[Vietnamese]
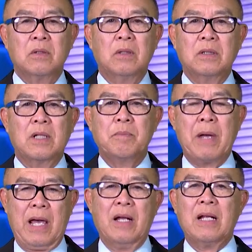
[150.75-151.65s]
người ta
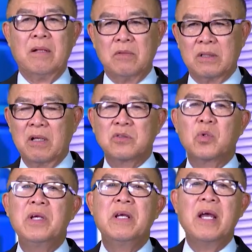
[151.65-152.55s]
bẻ lại, người ta
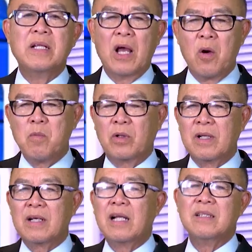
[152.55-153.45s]
suy nghĩ theo một
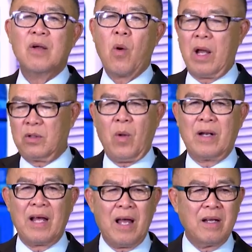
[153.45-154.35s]
cái cách hoàn toàn
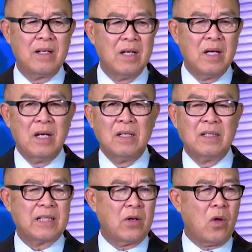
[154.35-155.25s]
khác.
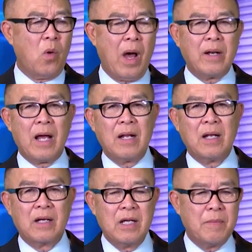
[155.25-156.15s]
Người ta nói hóa ra
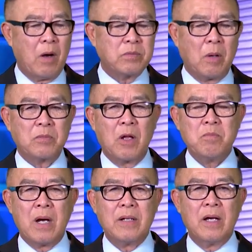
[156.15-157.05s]
là khi mà ông Tổng
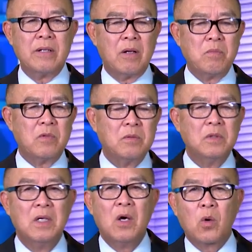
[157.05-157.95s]
thống Biden ông
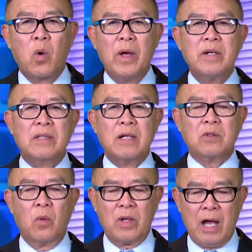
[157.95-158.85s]
khuyên cái tụi